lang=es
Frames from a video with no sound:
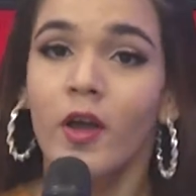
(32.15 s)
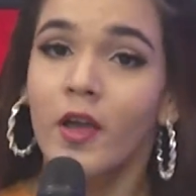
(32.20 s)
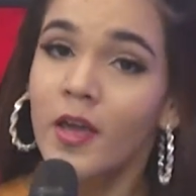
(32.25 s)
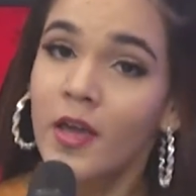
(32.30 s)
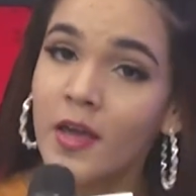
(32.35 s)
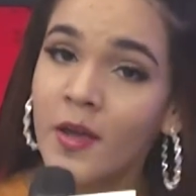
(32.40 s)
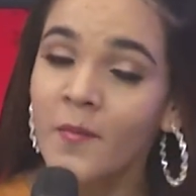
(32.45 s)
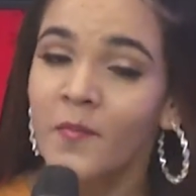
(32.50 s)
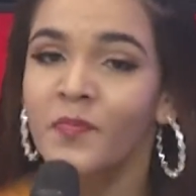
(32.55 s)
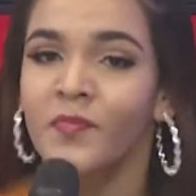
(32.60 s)

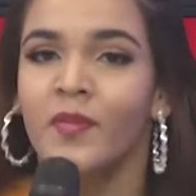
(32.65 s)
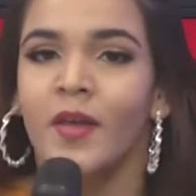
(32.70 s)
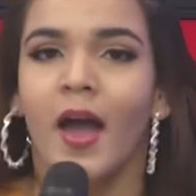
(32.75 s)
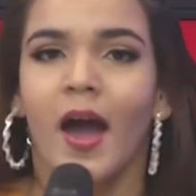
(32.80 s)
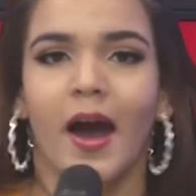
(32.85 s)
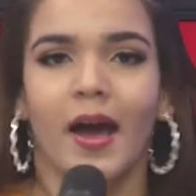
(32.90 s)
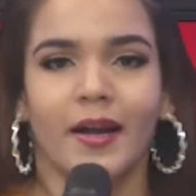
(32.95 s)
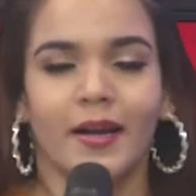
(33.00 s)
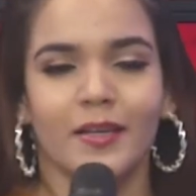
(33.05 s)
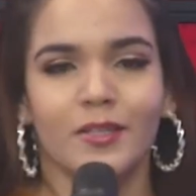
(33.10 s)
Y
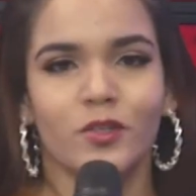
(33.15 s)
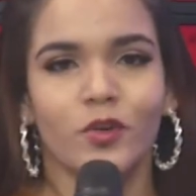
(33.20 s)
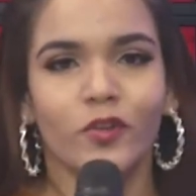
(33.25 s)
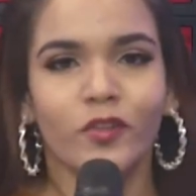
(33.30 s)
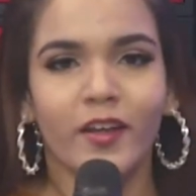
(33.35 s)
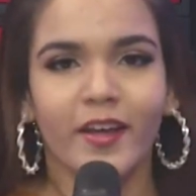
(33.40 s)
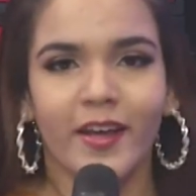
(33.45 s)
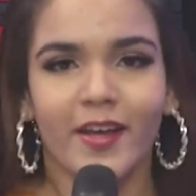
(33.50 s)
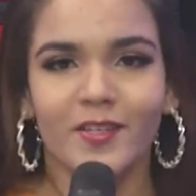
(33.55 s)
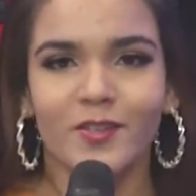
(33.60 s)
a razón
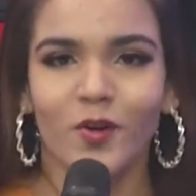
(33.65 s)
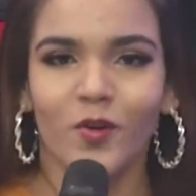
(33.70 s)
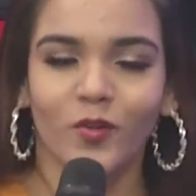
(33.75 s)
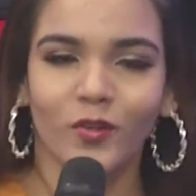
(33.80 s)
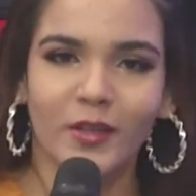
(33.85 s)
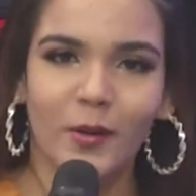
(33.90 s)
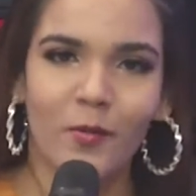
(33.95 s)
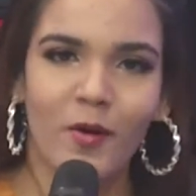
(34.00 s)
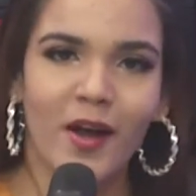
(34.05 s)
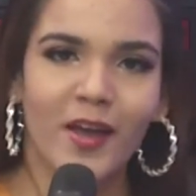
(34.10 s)
de eso,
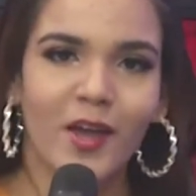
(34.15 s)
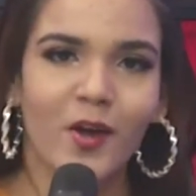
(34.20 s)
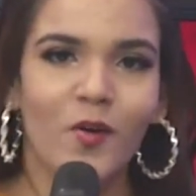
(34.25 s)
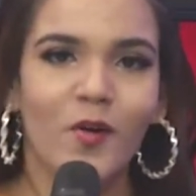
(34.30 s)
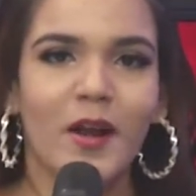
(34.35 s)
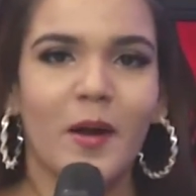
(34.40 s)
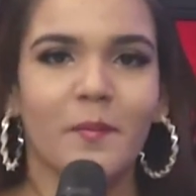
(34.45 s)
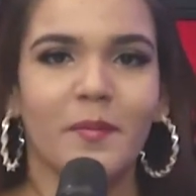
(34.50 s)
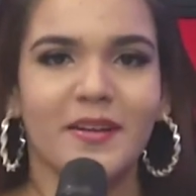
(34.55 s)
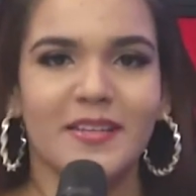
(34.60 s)
contamos aquí
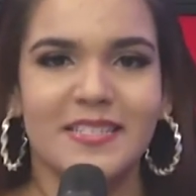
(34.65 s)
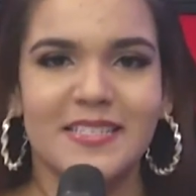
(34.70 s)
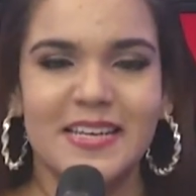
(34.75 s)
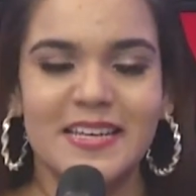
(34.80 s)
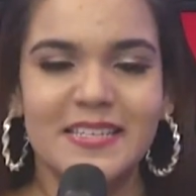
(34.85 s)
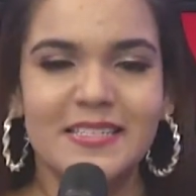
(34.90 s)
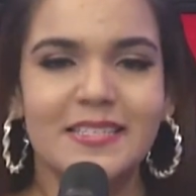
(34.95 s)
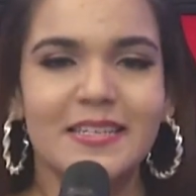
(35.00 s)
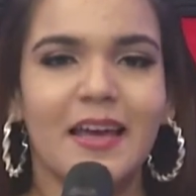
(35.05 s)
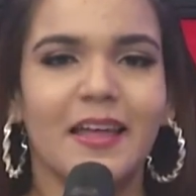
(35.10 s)
con la
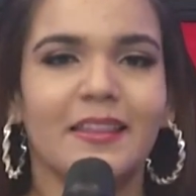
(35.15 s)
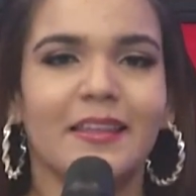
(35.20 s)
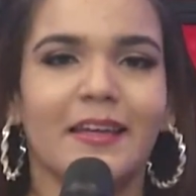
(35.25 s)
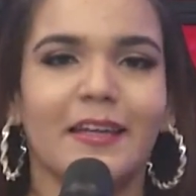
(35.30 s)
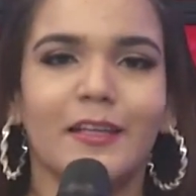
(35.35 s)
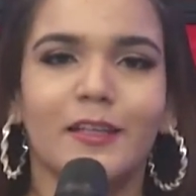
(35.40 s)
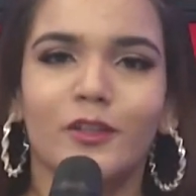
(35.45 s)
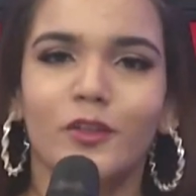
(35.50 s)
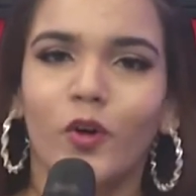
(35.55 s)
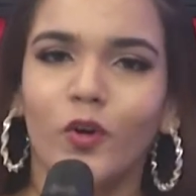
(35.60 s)
presencia
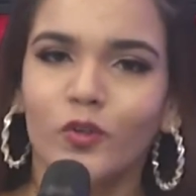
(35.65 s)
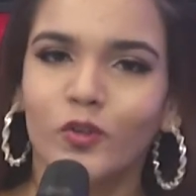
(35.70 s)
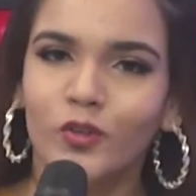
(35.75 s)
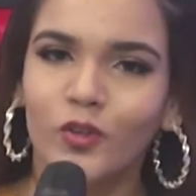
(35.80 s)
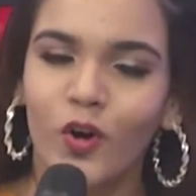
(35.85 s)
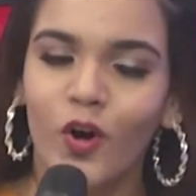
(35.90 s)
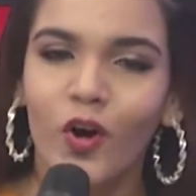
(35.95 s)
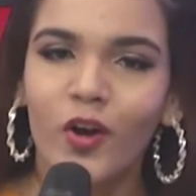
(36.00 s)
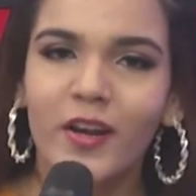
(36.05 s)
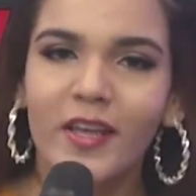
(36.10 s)
del
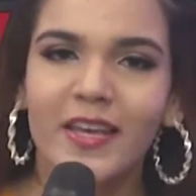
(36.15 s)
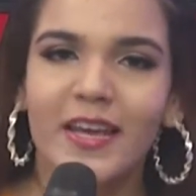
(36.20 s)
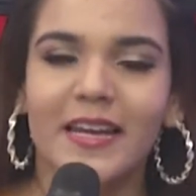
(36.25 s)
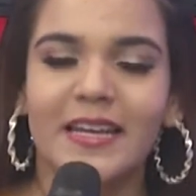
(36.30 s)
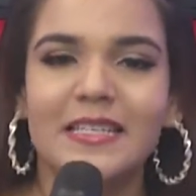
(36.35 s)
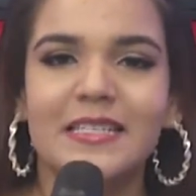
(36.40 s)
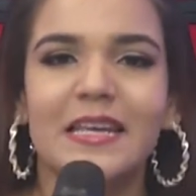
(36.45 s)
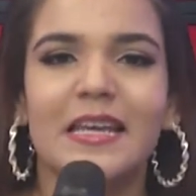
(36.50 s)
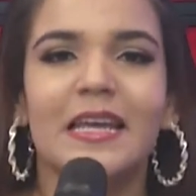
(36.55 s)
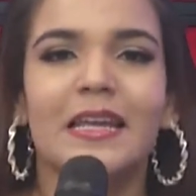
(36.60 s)
doctor, quien
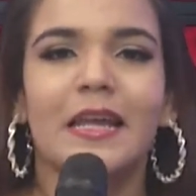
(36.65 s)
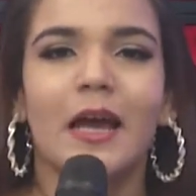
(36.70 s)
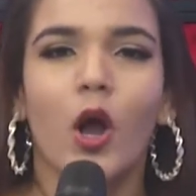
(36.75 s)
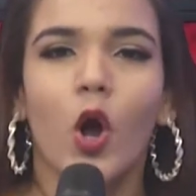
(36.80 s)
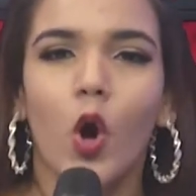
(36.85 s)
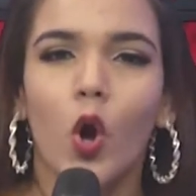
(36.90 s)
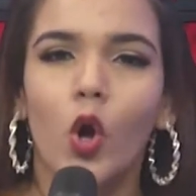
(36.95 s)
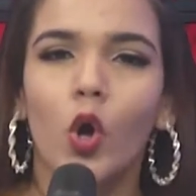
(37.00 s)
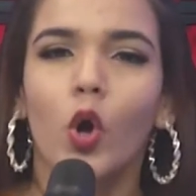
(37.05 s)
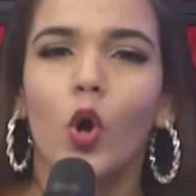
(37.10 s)
es
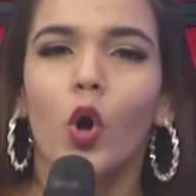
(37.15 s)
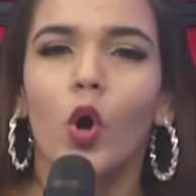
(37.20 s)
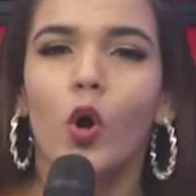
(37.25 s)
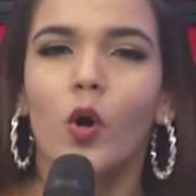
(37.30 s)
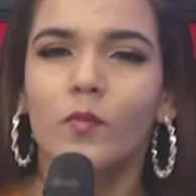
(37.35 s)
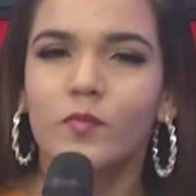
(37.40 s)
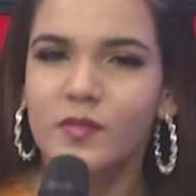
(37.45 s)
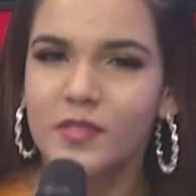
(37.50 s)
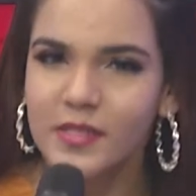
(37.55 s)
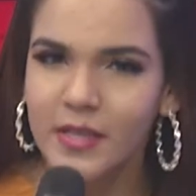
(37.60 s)
ginecólogo
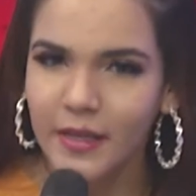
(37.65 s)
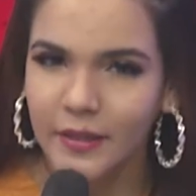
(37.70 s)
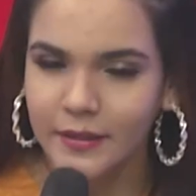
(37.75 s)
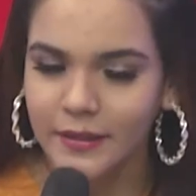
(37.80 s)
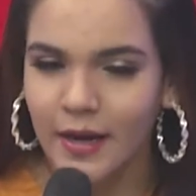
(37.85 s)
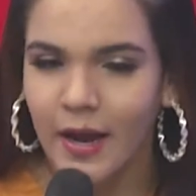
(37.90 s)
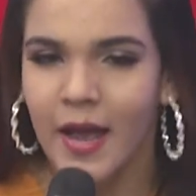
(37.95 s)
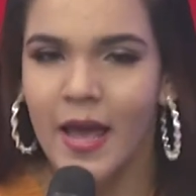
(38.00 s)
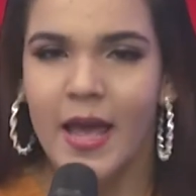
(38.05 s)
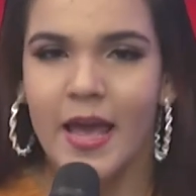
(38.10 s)

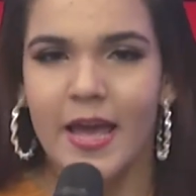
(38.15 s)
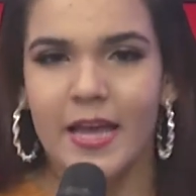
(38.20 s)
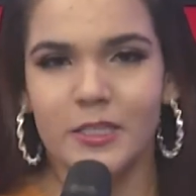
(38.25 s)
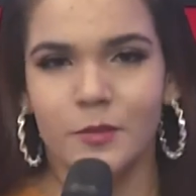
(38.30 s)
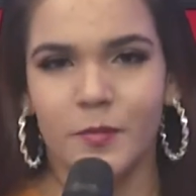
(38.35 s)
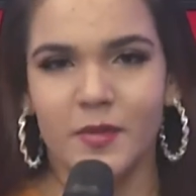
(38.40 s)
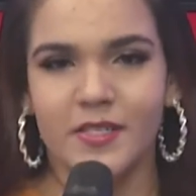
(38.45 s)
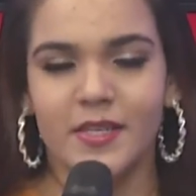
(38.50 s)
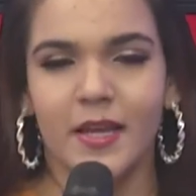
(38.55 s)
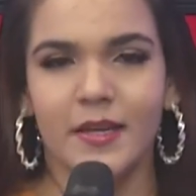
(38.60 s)
obstetra,
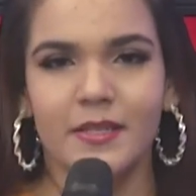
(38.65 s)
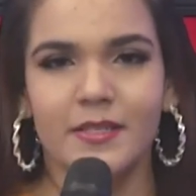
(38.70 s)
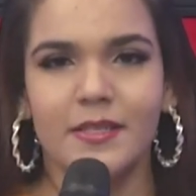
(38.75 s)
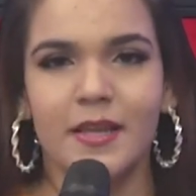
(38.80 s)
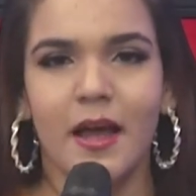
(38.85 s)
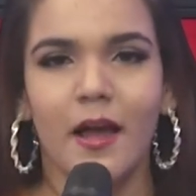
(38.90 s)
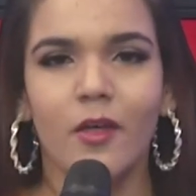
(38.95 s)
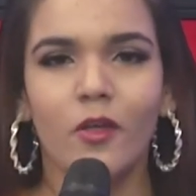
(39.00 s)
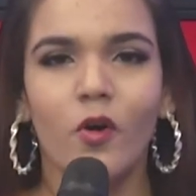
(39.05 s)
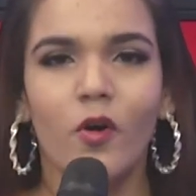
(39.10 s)

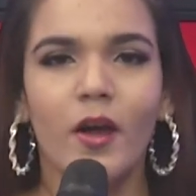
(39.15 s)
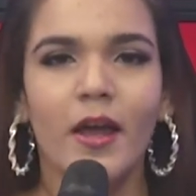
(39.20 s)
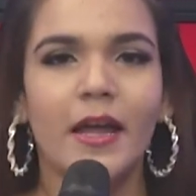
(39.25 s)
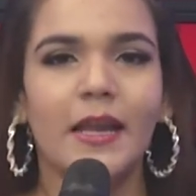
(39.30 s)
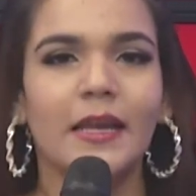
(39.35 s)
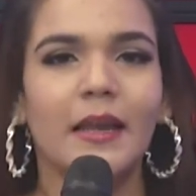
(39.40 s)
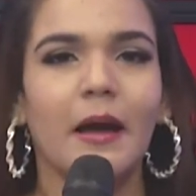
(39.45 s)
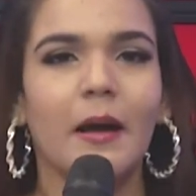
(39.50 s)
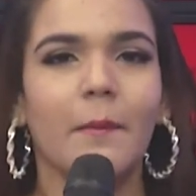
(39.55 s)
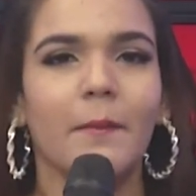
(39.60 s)
especializado
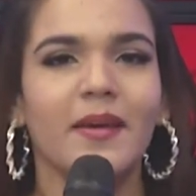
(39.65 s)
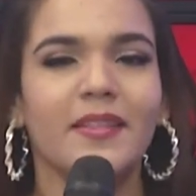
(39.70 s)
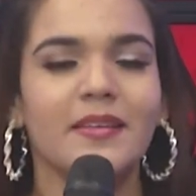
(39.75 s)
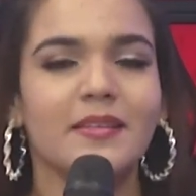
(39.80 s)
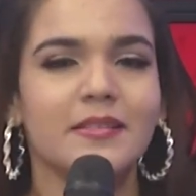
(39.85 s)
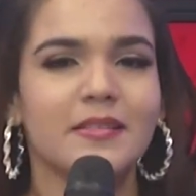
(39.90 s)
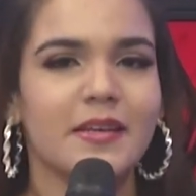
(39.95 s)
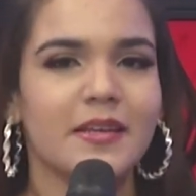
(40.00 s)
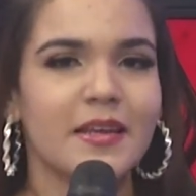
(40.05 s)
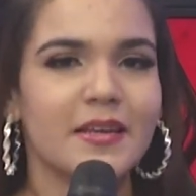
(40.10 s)
en la
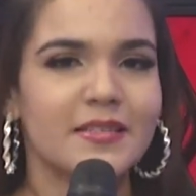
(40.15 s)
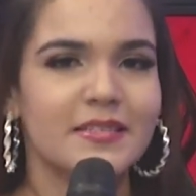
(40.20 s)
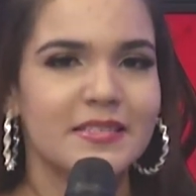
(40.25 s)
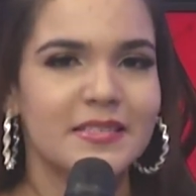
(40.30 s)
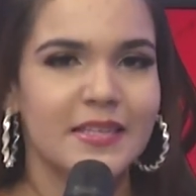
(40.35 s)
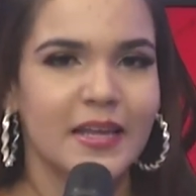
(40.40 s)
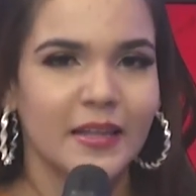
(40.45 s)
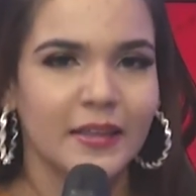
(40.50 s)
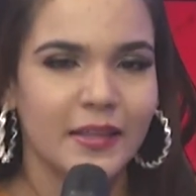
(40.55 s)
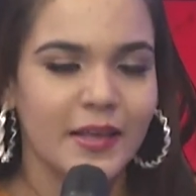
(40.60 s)
medicina
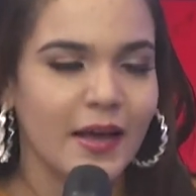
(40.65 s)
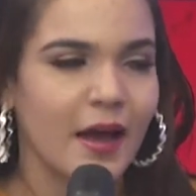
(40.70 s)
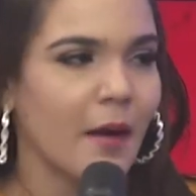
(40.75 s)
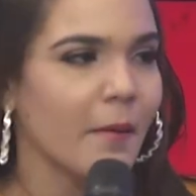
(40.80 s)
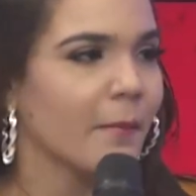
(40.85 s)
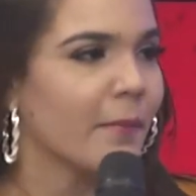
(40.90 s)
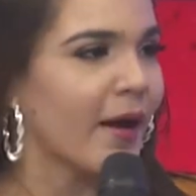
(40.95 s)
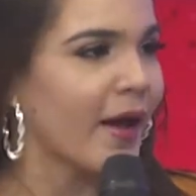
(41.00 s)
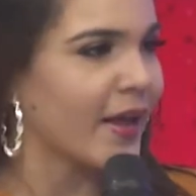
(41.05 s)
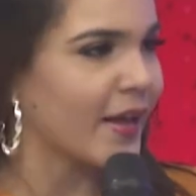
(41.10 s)
estética
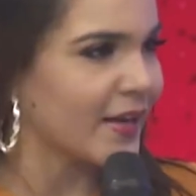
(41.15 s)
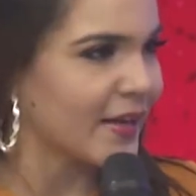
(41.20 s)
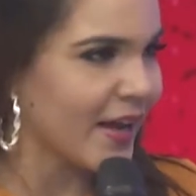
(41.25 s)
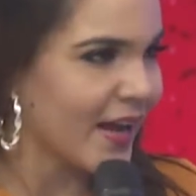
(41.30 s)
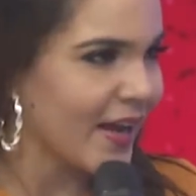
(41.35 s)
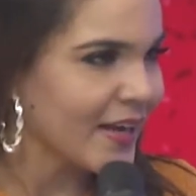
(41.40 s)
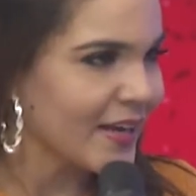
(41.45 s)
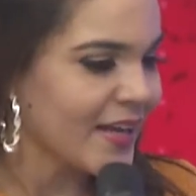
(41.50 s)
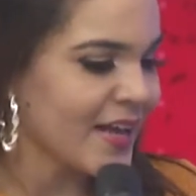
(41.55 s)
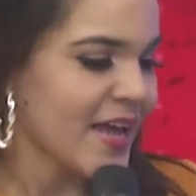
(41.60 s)

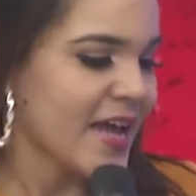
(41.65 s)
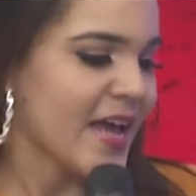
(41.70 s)
vaginal.